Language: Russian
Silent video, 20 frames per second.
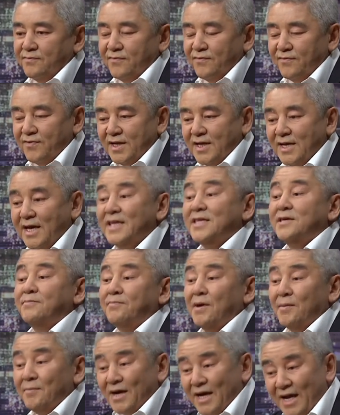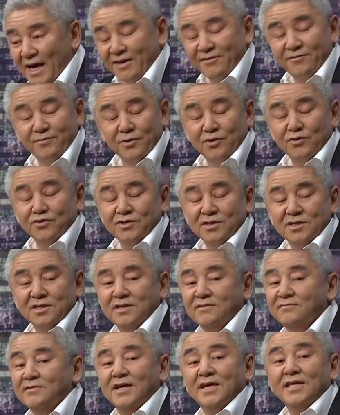влиять и помогать, в первую очередь,
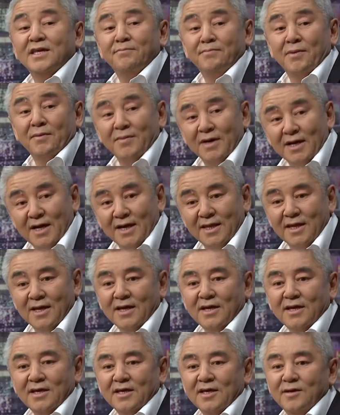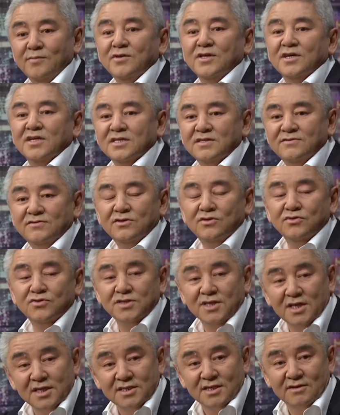не влиять, а помогать именно развитию
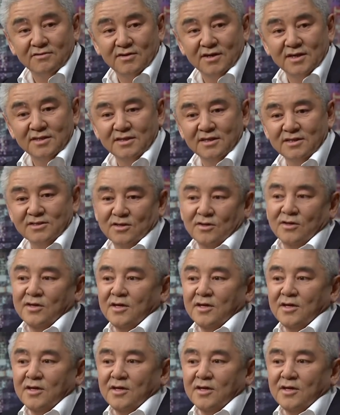сельского хозяйства.